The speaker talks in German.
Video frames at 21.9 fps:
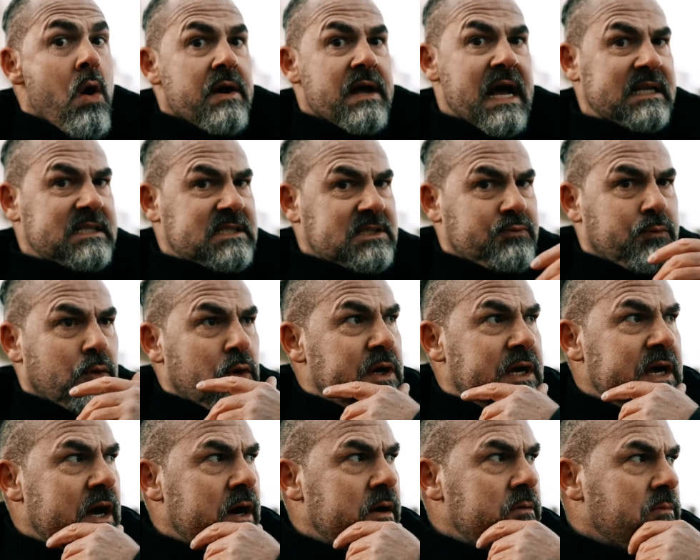Jetzt, wo
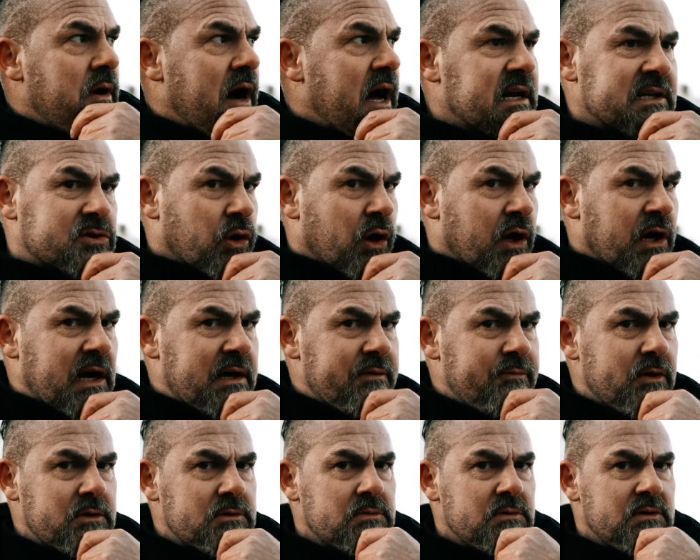hier alle
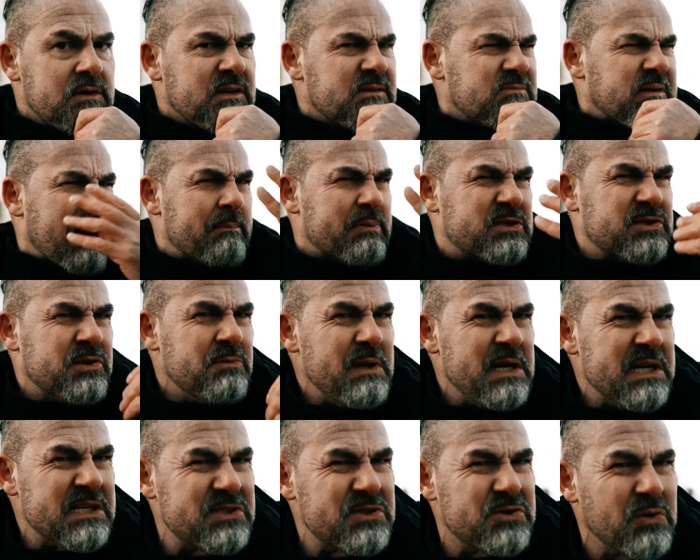teurer wird? Habe ich
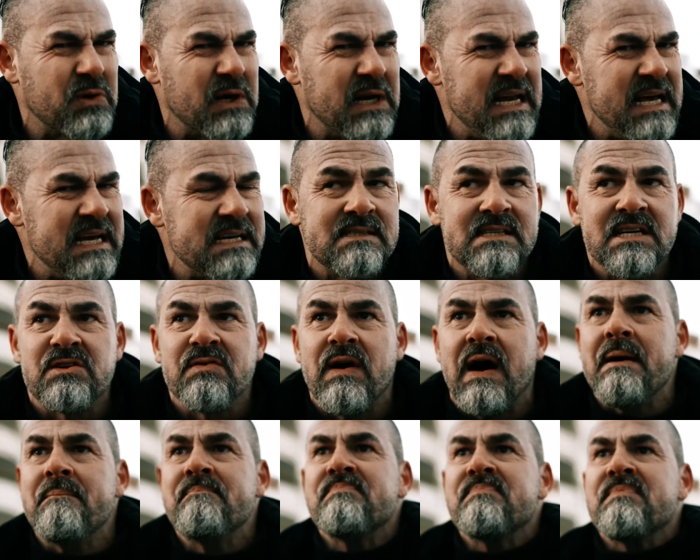zumindest so gelesen, nicht
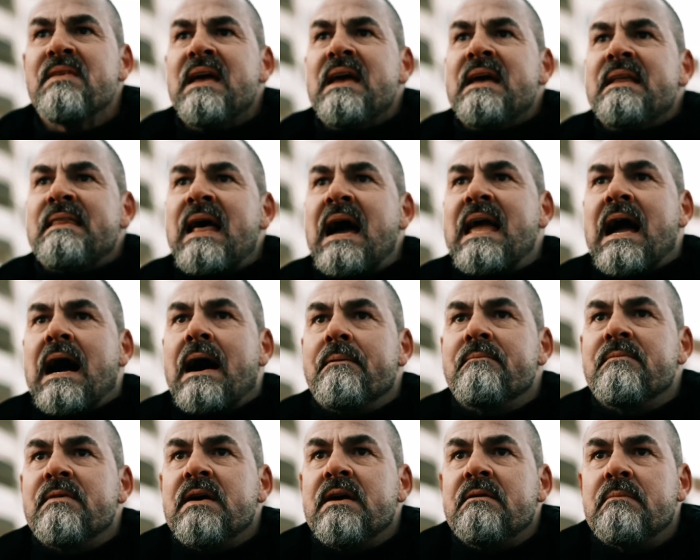wahr? Naja,
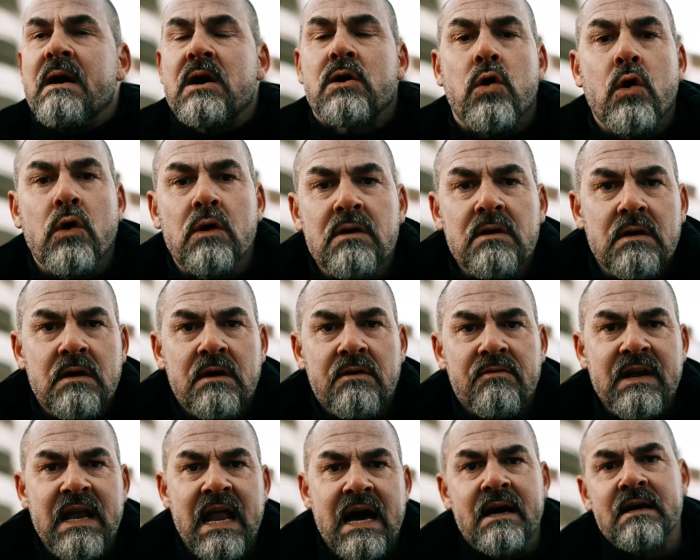mal gucken,
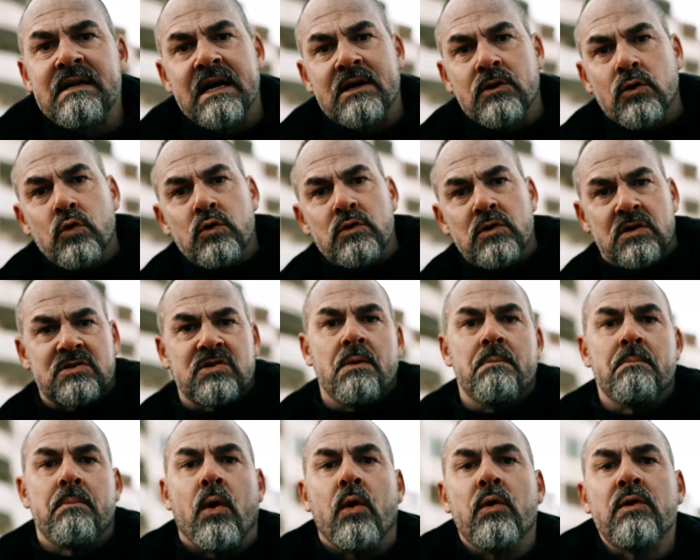wie lange der Krug noch
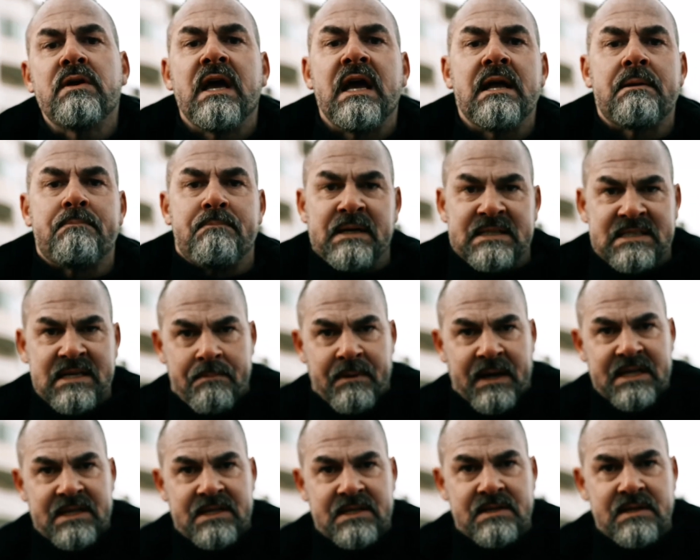zum Brunnen geht, bis er
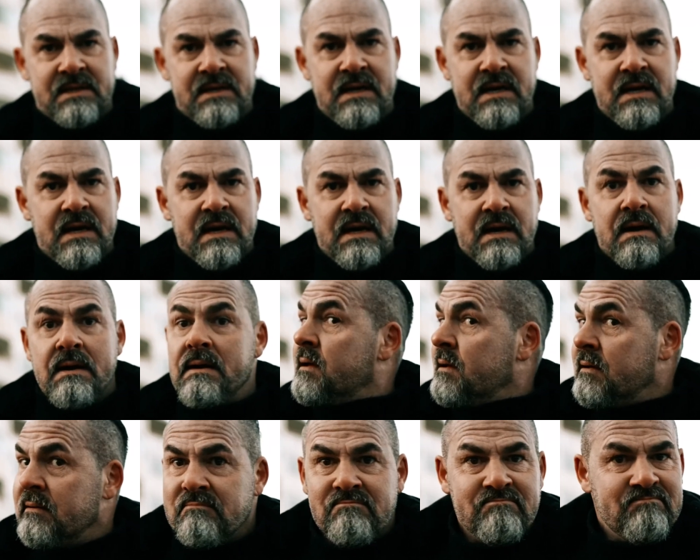bricht.
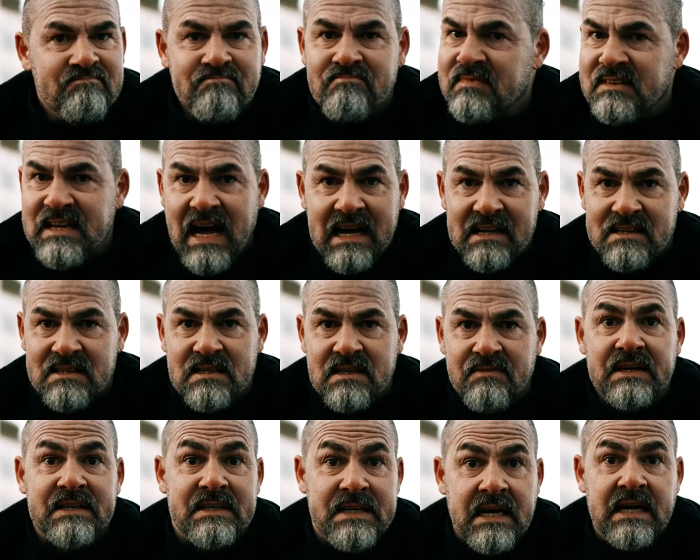
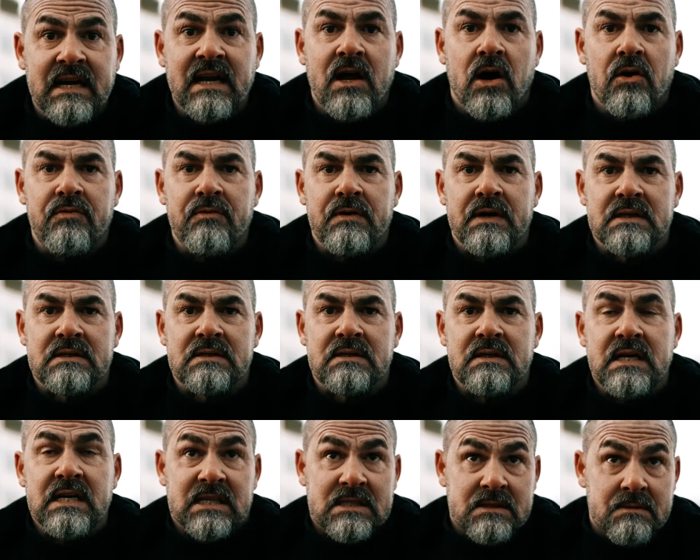Das, was hier gelaufen
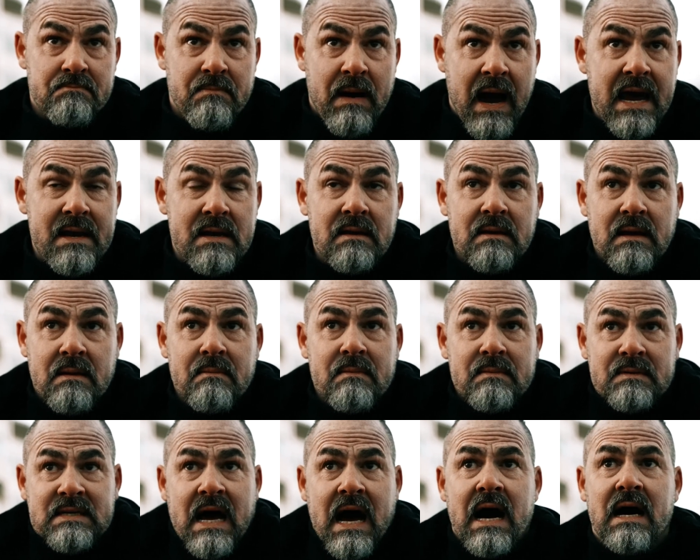ist, ist meines
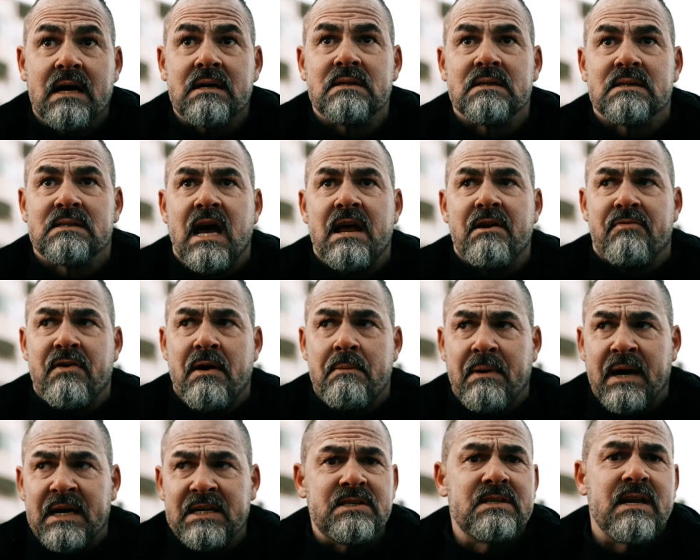Erachtens ein
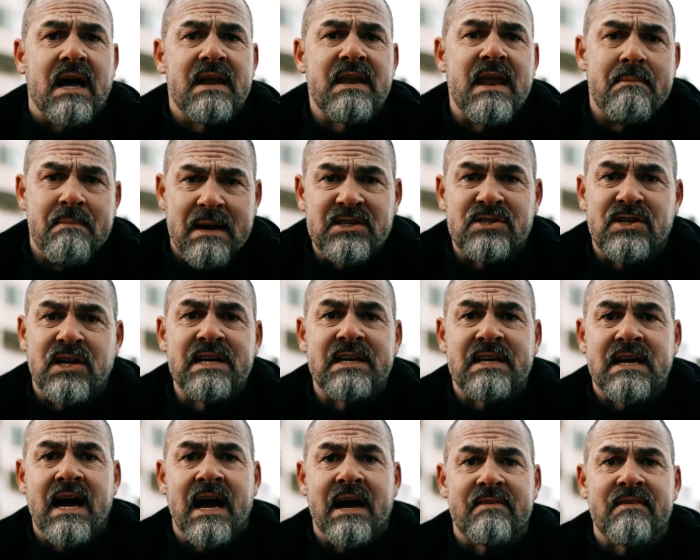Verbrechen an der
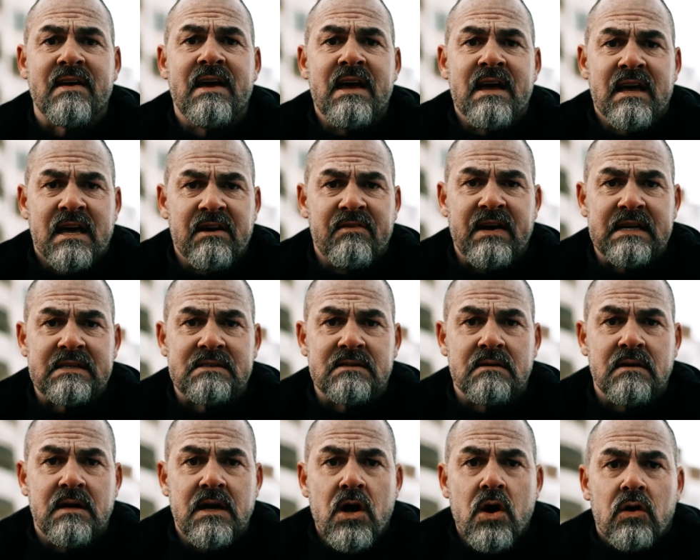Menschlichkeit
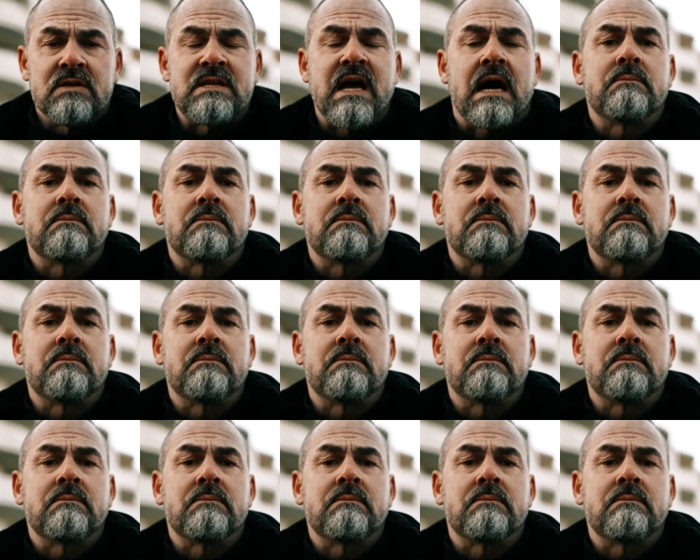gewesen. Und